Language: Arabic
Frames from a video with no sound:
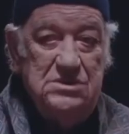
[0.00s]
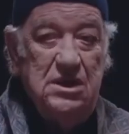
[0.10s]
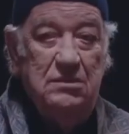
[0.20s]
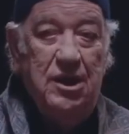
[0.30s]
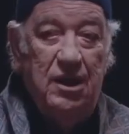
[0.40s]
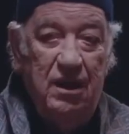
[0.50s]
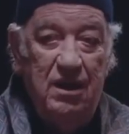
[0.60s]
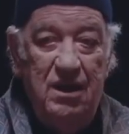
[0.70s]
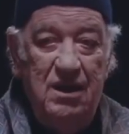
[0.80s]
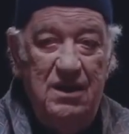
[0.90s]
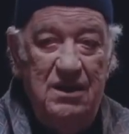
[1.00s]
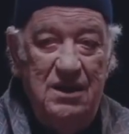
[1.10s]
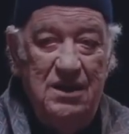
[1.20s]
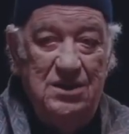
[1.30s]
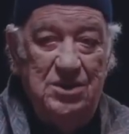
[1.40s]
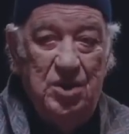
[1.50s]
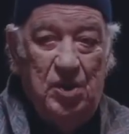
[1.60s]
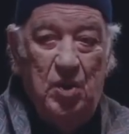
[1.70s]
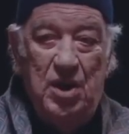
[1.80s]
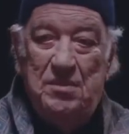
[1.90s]
ازاي بقى ده
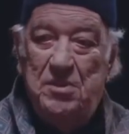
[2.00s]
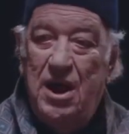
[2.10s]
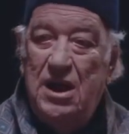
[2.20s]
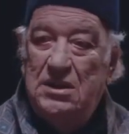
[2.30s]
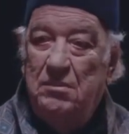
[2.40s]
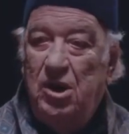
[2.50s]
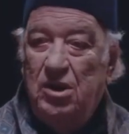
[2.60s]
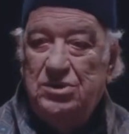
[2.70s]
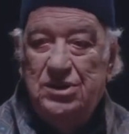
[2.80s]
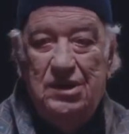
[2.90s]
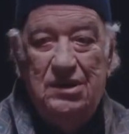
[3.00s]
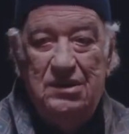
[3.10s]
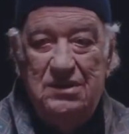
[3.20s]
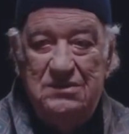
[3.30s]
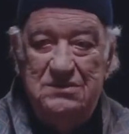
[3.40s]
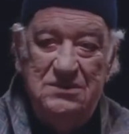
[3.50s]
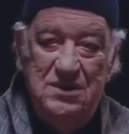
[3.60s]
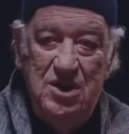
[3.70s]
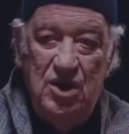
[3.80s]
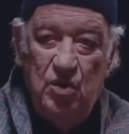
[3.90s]
كل ابن ادم خطاء
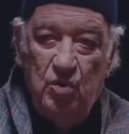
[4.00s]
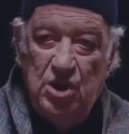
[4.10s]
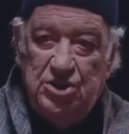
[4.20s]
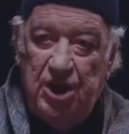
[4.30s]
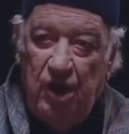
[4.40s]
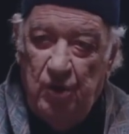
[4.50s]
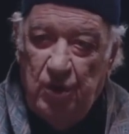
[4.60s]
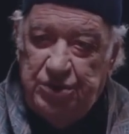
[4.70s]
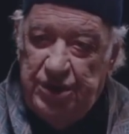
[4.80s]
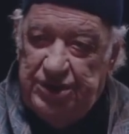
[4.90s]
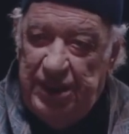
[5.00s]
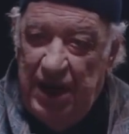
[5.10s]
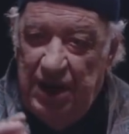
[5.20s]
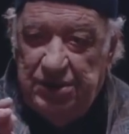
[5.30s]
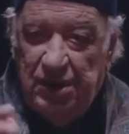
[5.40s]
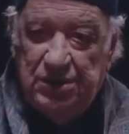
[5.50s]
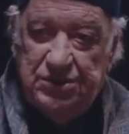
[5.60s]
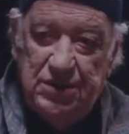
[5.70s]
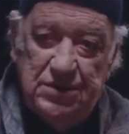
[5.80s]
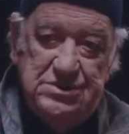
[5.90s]
وانت غلطت ثلاث
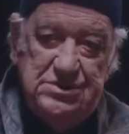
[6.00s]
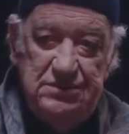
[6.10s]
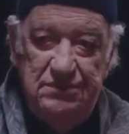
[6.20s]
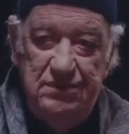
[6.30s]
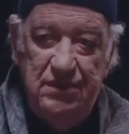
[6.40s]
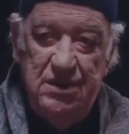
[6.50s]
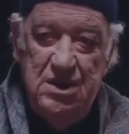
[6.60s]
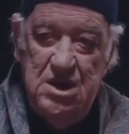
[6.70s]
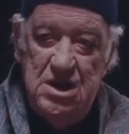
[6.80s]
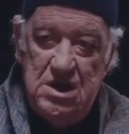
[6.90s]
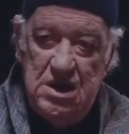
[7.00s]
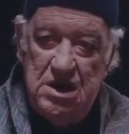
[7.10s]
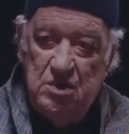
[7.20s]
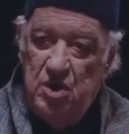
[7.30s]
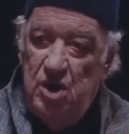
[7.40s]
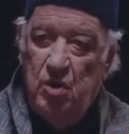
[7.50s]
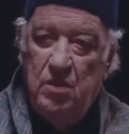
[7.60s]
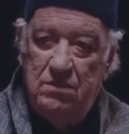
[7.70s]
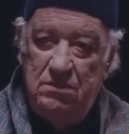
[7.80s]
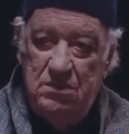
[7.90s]
غلطات
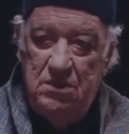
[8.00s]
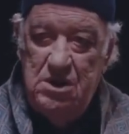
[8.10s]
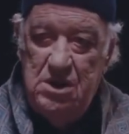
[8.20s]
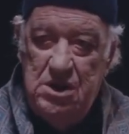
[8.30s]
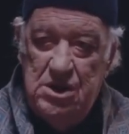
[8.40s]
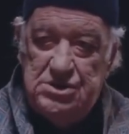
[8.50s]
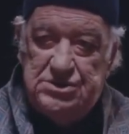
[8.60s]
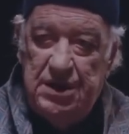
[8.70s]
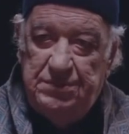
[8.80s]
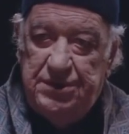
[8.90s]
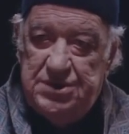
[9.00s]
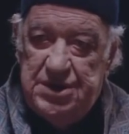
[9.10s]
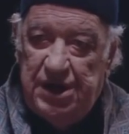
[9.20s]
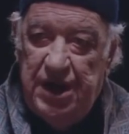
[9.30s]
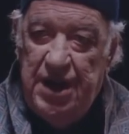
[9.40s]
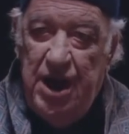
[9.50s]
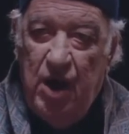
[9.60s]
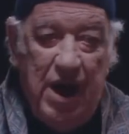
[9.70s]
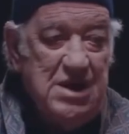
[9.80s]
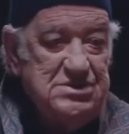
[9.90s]
اولهم سبت زكريا
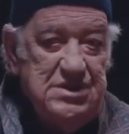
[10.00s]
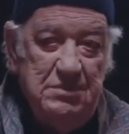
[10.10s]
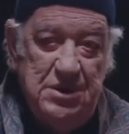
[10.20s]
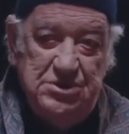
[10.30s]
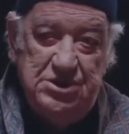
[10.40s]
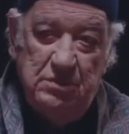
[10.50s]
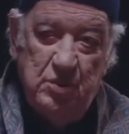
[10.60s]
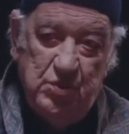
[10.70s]
وعزه بنتي